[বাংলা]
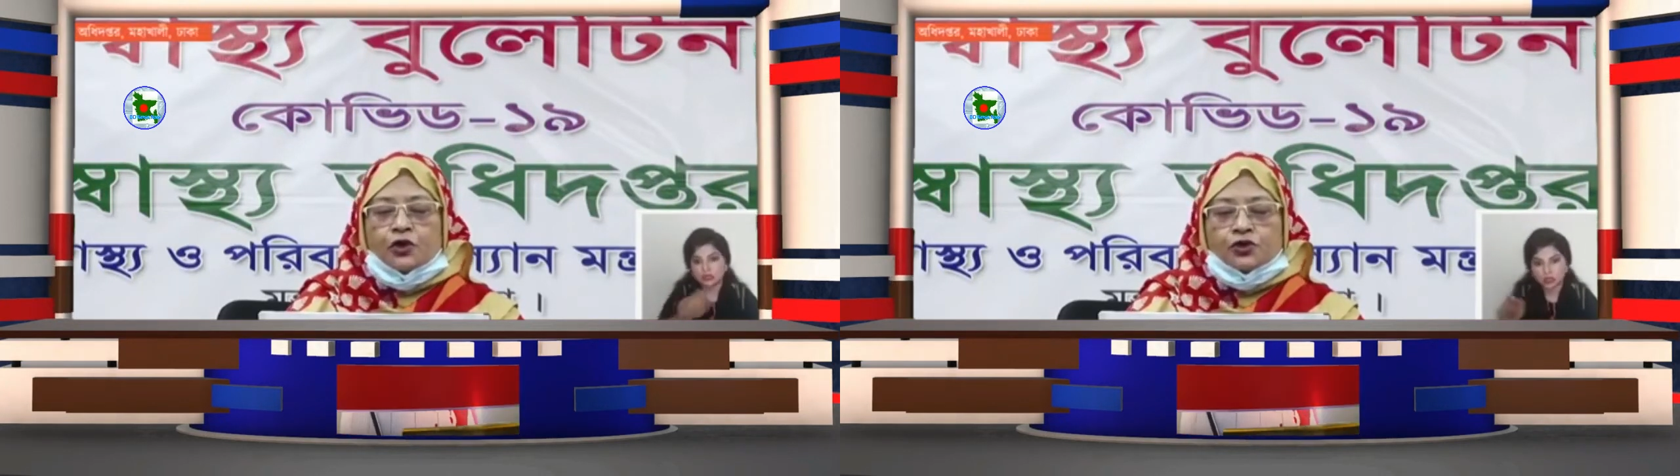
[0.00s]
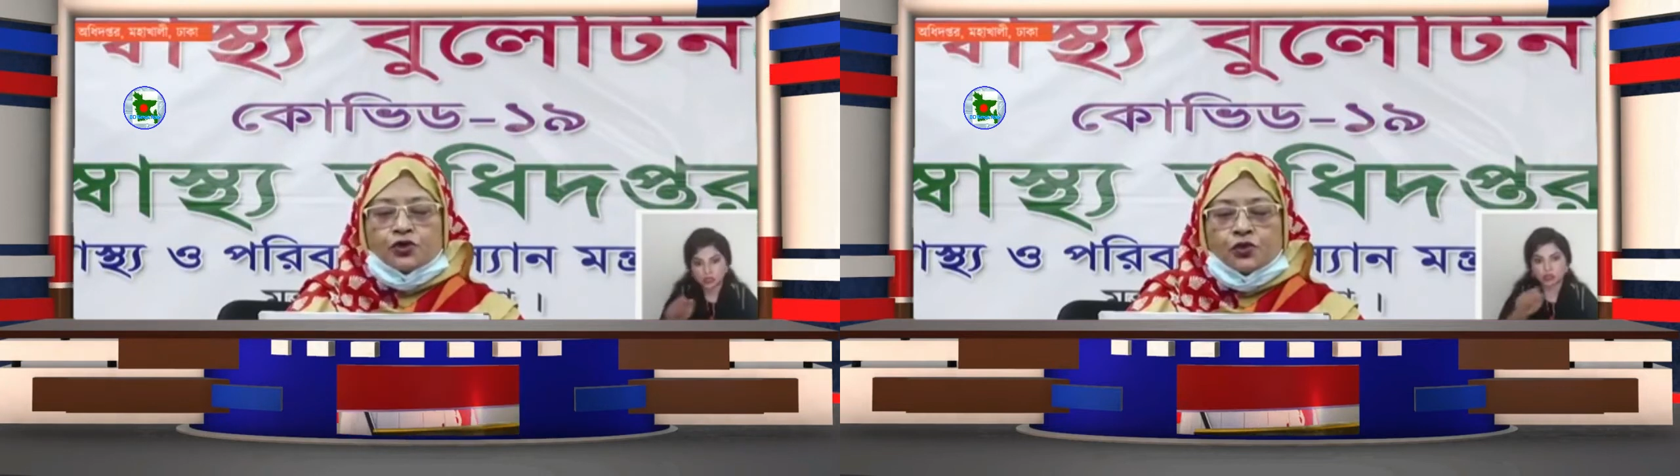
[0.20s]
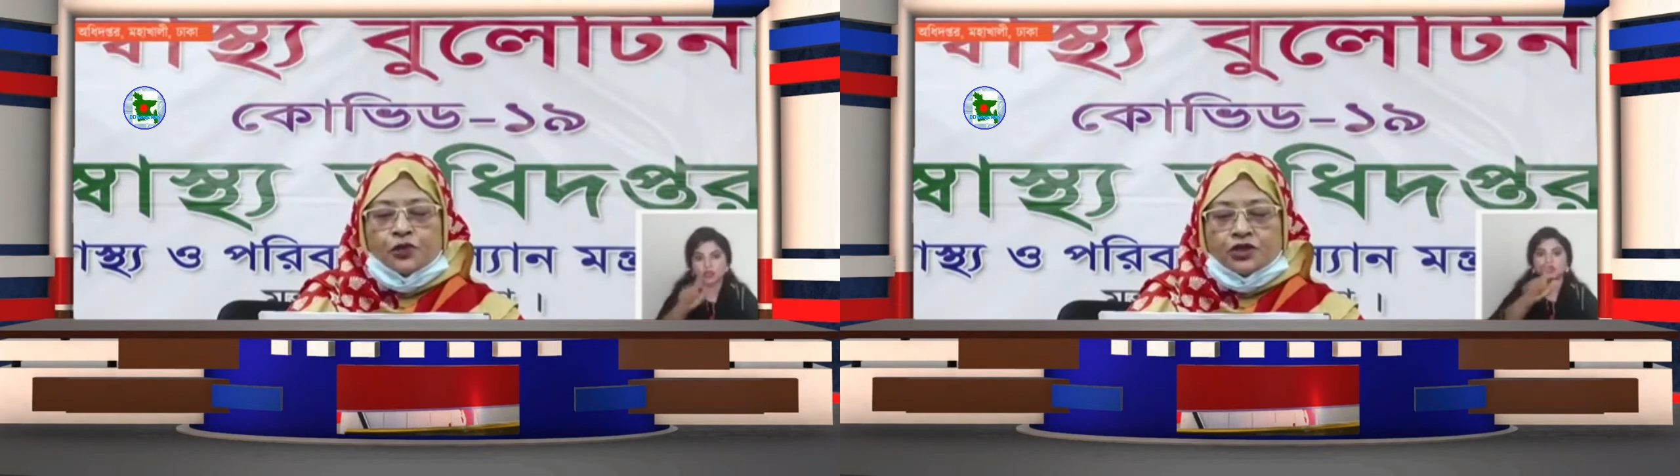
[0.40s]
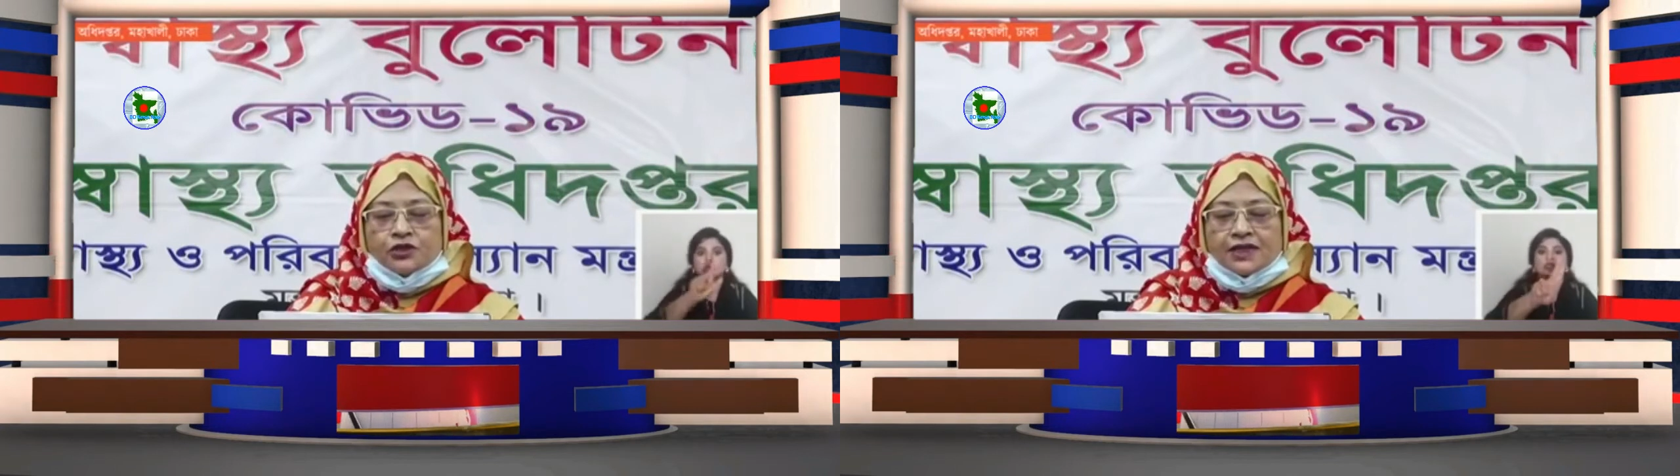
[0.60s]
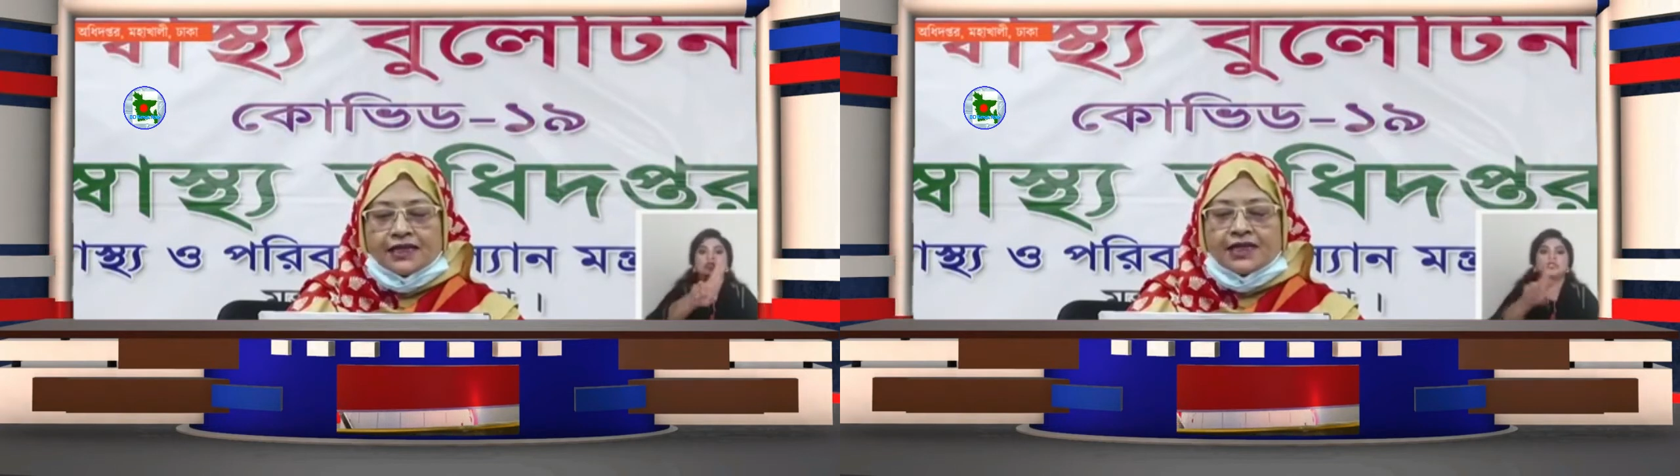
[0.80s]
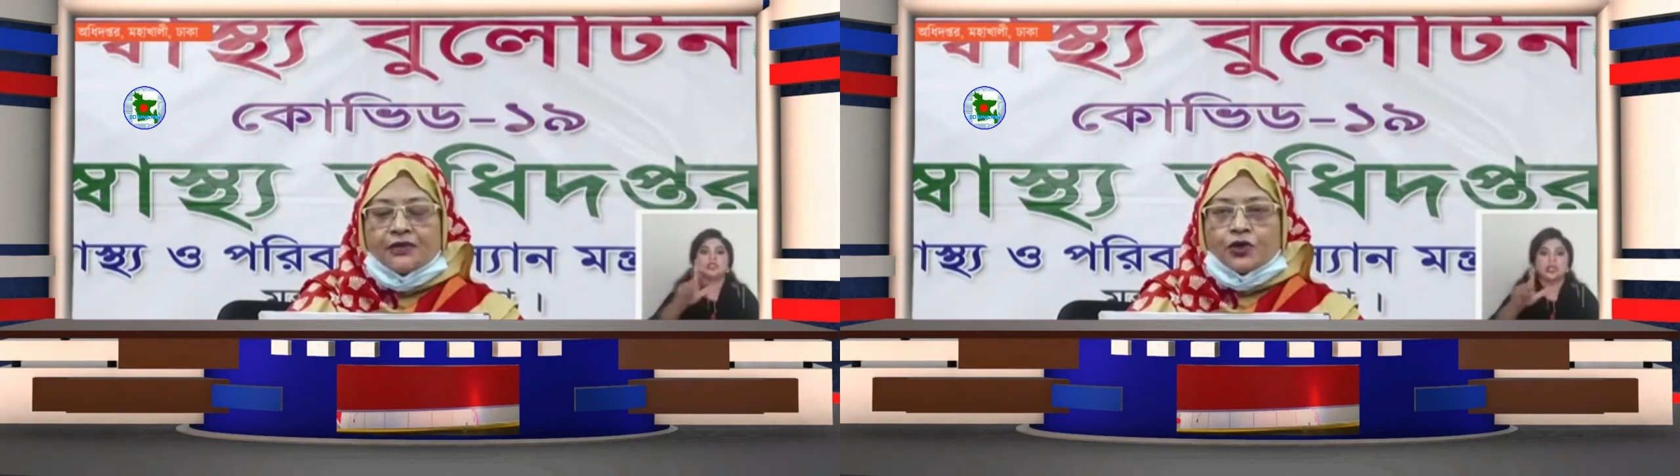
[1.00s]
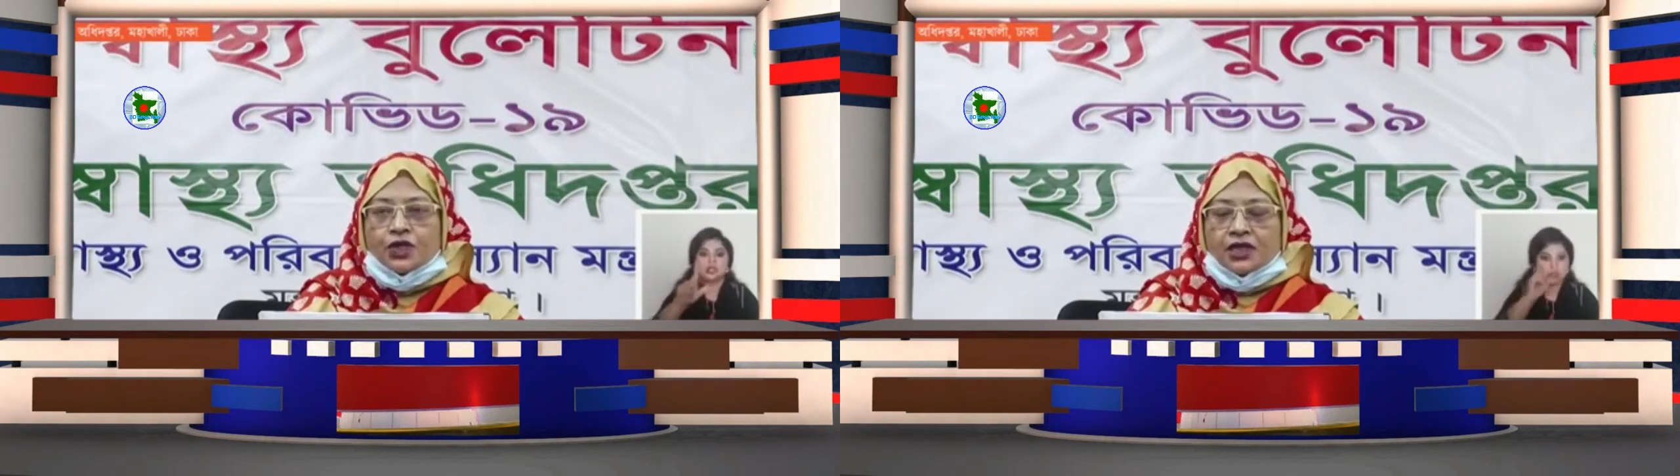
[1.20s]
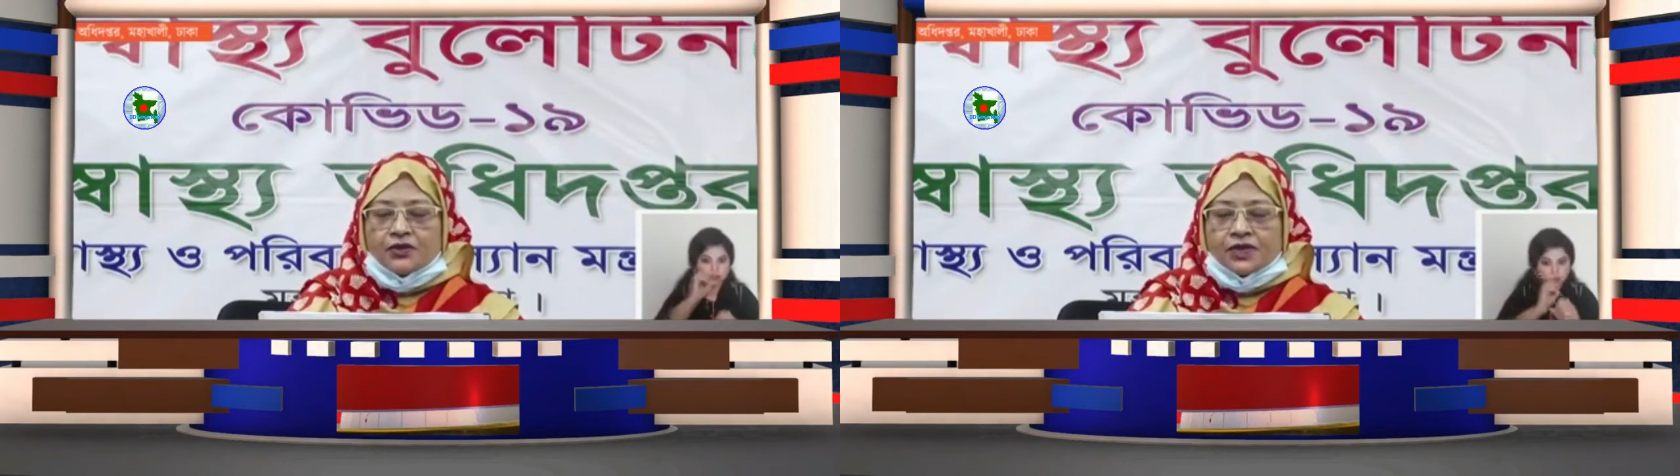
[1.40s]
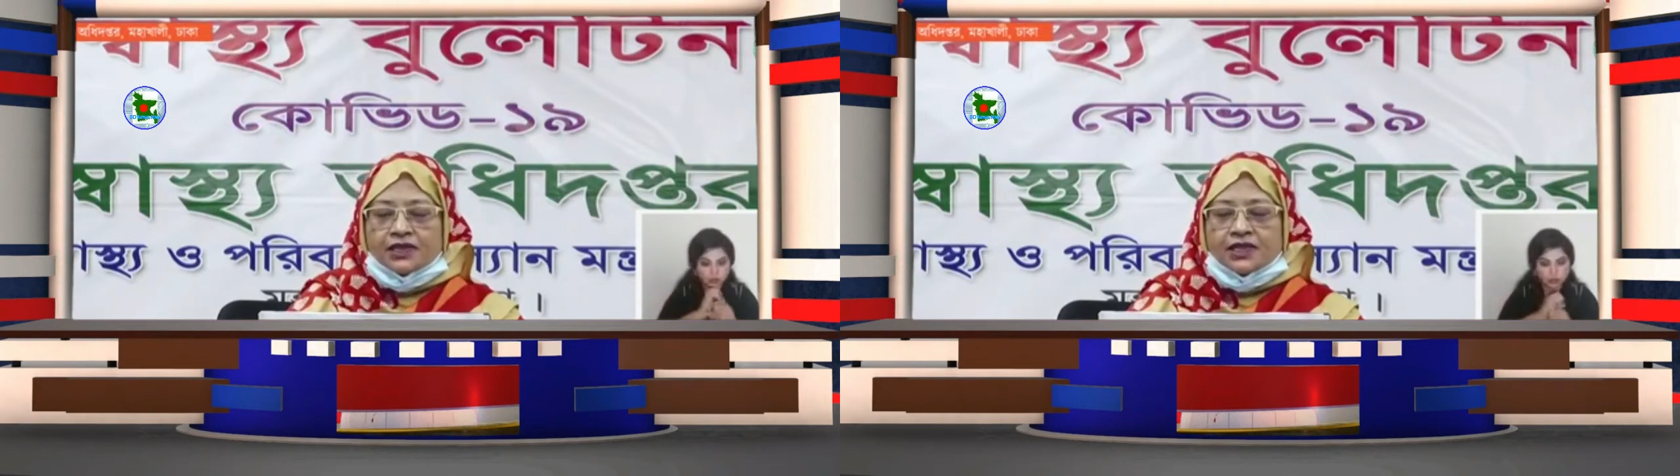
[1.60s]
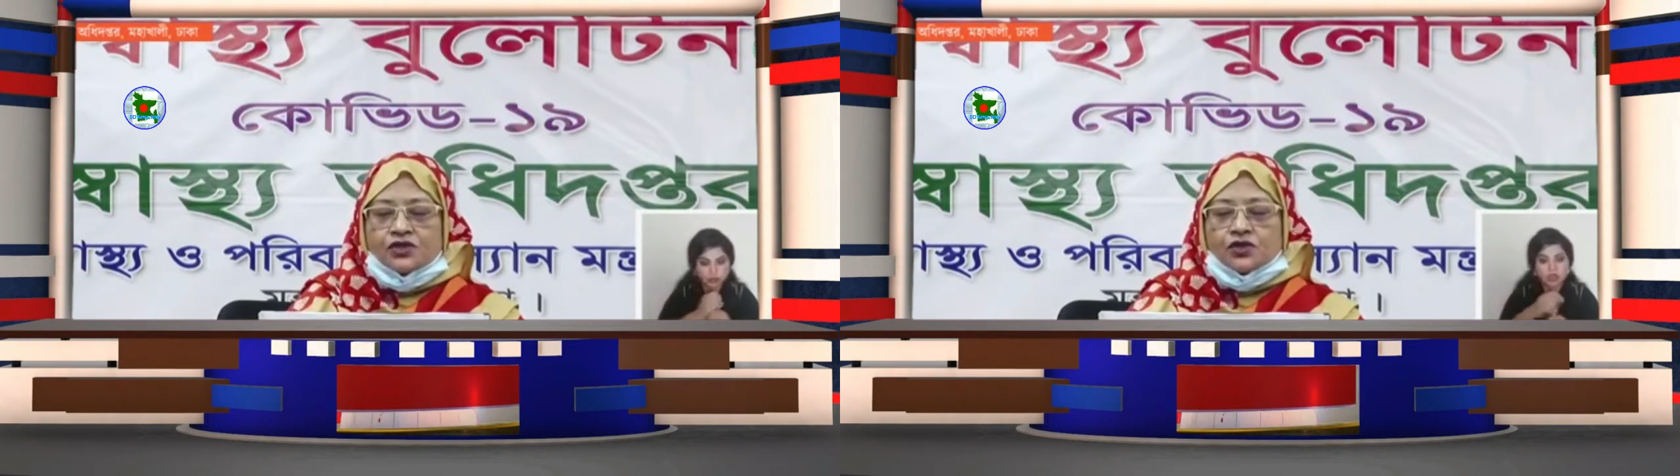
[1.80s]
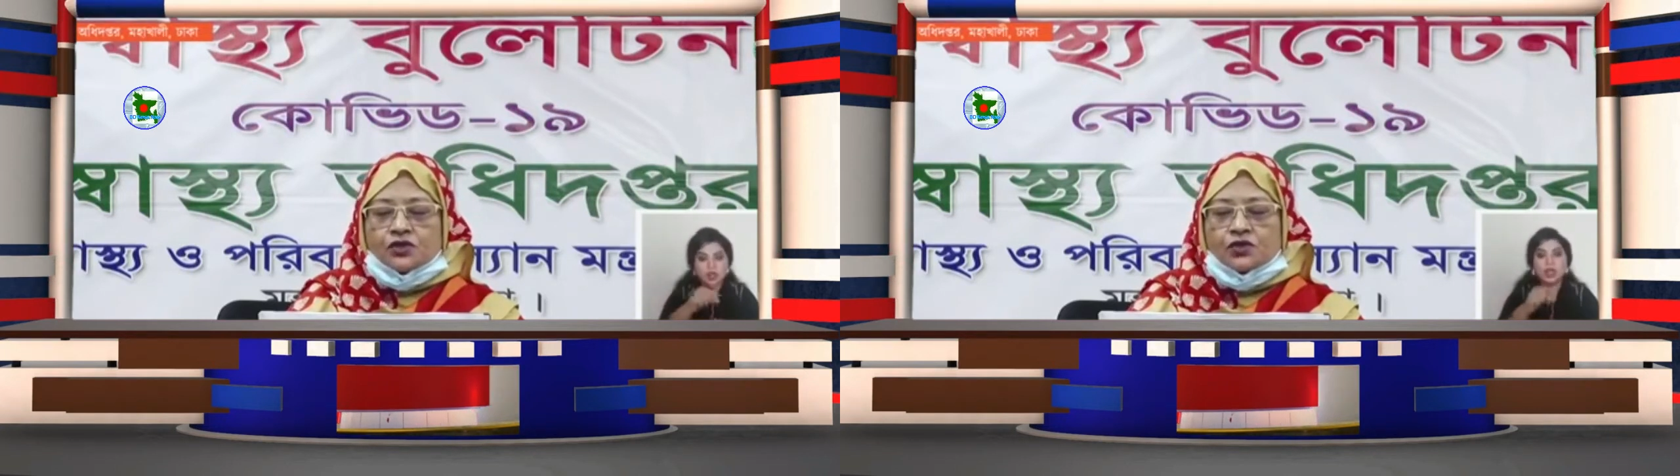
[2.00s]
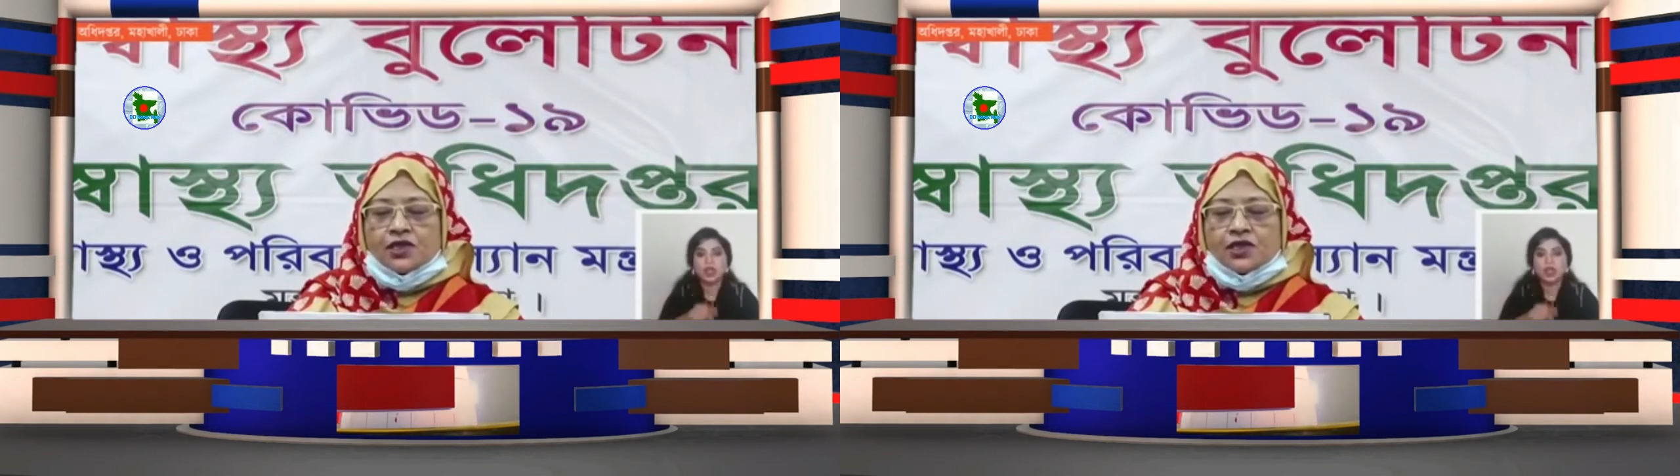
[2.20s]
এবং গত চব্বিশ ঘন্টা যা পরীক্ষা হয়েছে